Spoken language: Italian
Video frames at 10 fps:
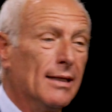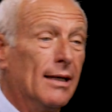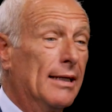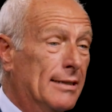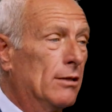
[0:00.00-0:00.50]

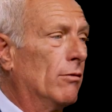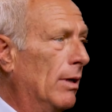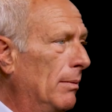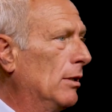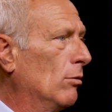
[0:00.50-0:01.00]
è stato
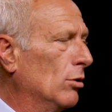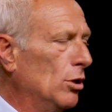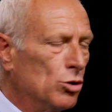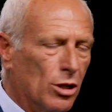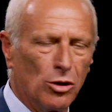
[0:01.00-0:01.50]
veramente uno dei
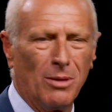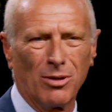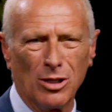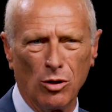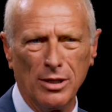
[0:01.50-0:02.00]
giocatori
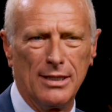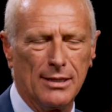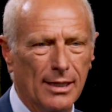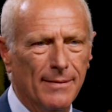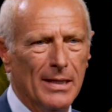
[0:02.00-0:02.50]

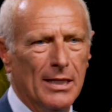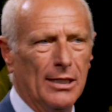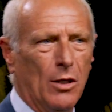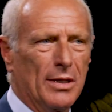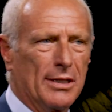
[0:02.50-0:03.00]
protagonisti
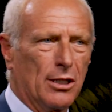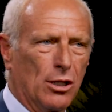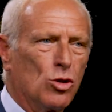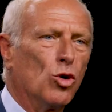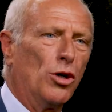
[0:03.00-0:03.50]
di questa
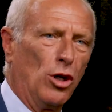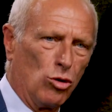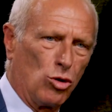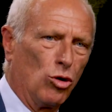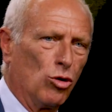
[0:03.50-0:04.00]
stagione, non
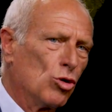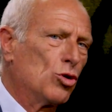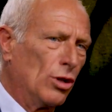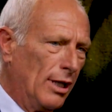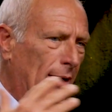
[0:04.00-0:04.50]
solo
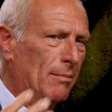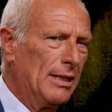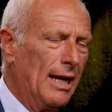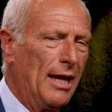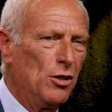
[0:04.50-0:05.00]
rossonera ma
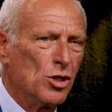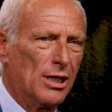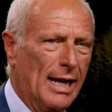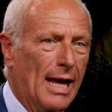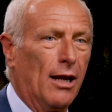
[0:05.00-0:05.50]
direi in
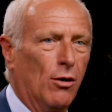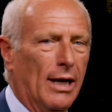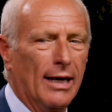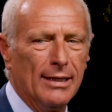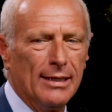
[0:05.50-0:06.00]
generale.
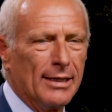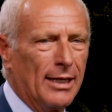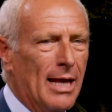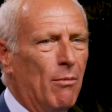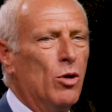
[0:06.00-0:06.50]
Allora
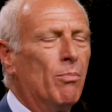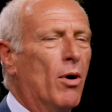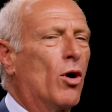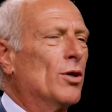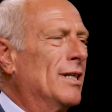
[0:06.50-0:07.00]
chiediamogli un
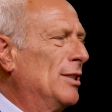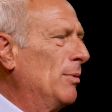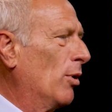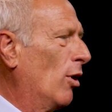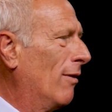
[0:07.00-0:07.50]
po' cosa si
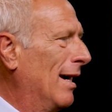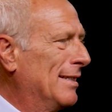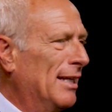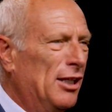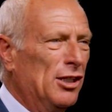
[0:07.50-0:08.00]
prova a
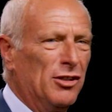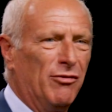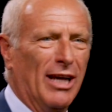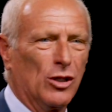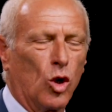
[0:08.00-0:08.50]
essere
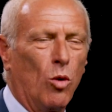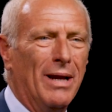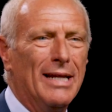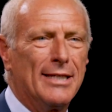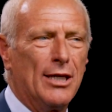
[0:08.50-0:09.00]
identificato come
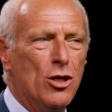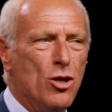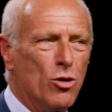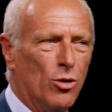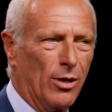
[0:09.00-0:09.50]
il
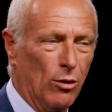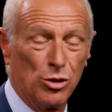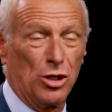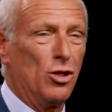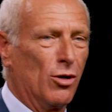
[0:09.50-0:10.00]
signore, un
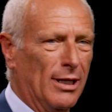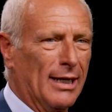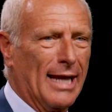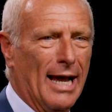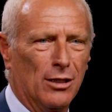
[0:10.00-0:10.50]
signore
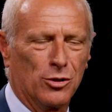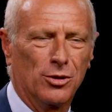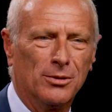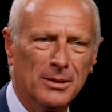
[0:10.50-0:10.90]
del calcio.